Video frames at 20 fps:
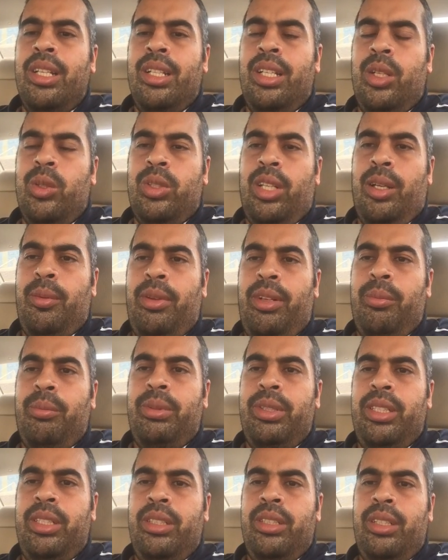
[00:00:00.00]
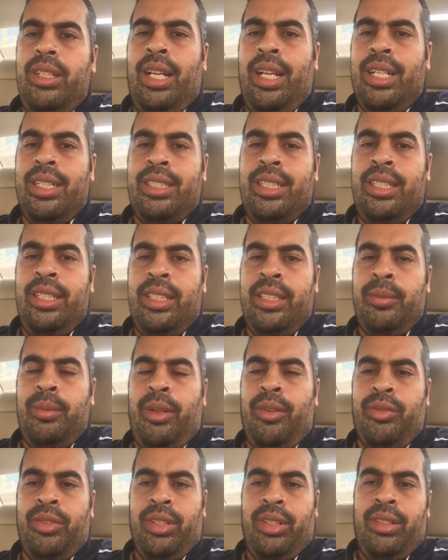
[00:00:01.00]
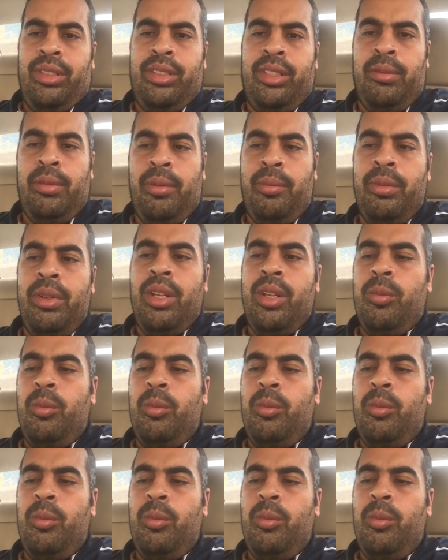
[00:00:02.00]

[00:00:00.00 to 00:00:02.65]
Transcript: لو اتعمل بحاجه تانية هيبقى افضل تمام